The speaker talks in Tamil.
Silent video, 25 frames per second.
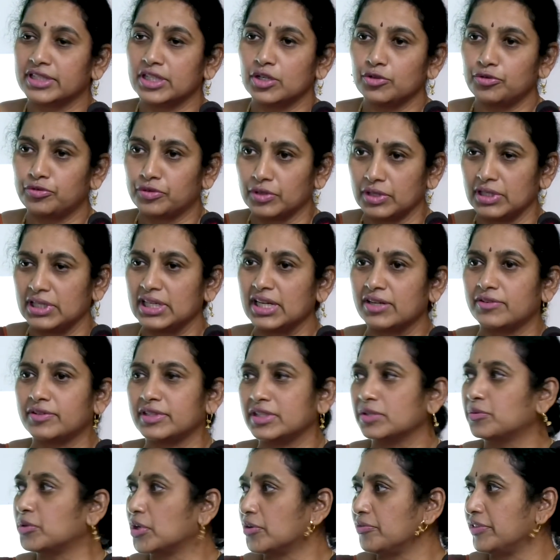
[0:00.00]
வந்து ஃபுல்லாக
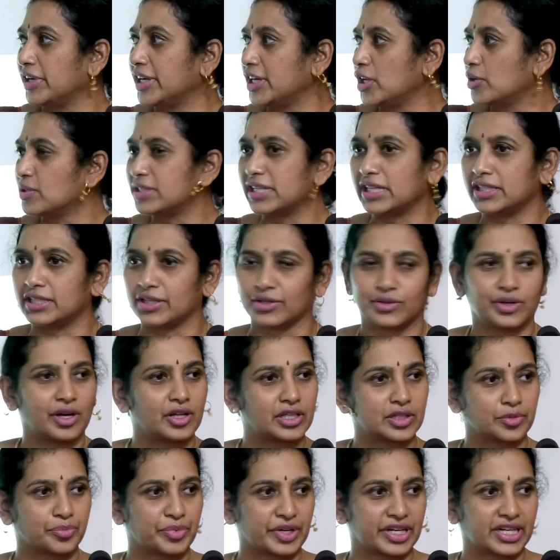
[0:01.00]
வந்து ஒரு வீடியோ செய்திருக்கோம்
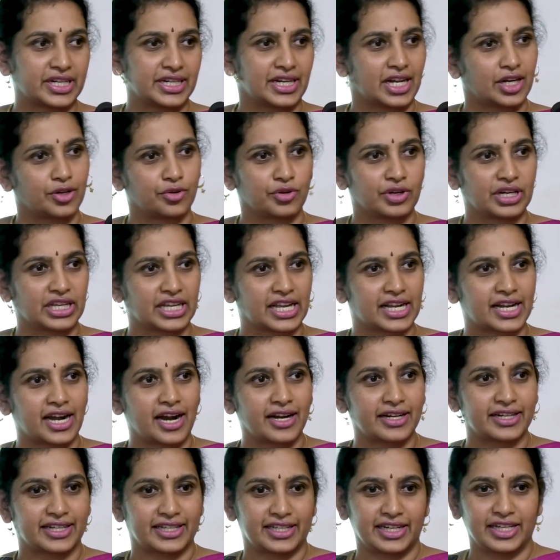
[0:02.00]
அதுக்கு பிறகு நான் உங்களுக்கு
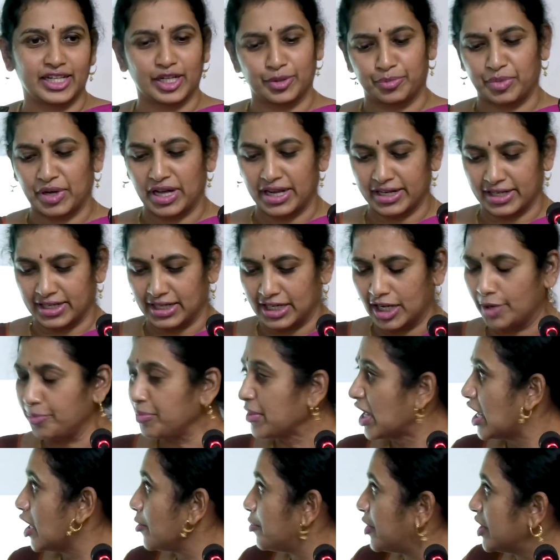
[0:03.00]
காட்டுறேன் அதை நீங்கள் பார்க்கலாம்
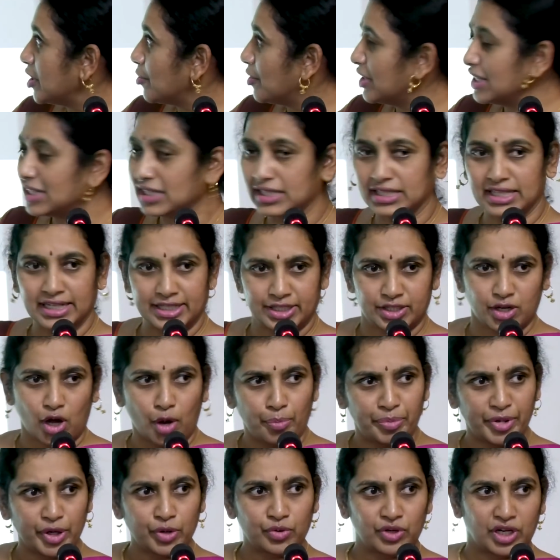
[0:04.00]
இப்போ நம்ம இந்த
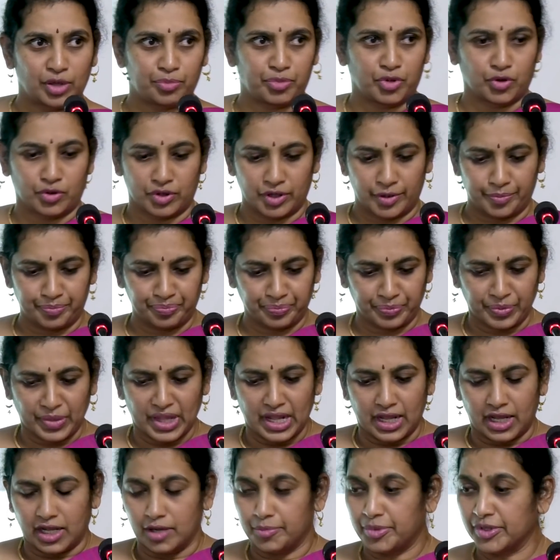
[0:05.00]
டாபிக் உள்ள போகும்
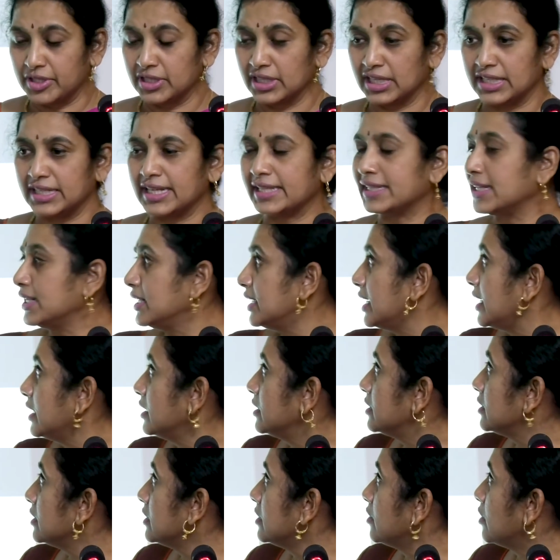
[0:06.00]
இப்போ இந்த
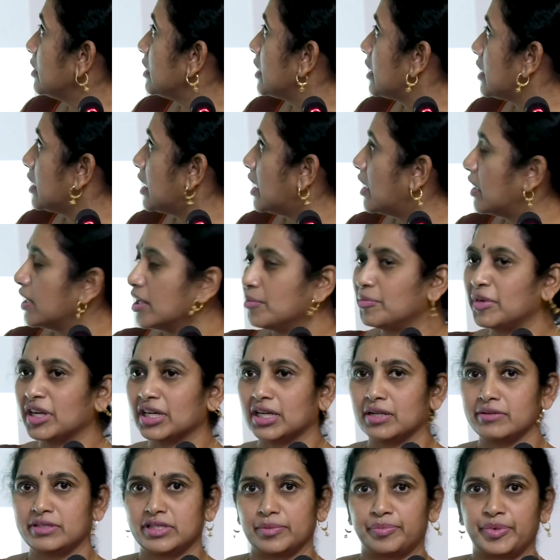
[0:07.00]
நெதர்லாந்து
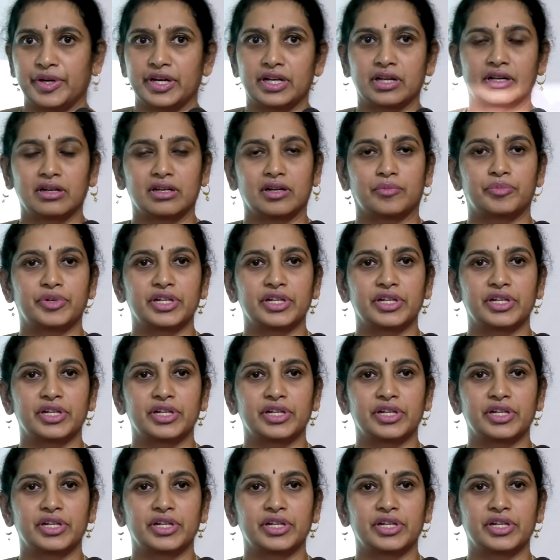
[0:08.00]
ஆணைமங்கல செப்பேடுகள்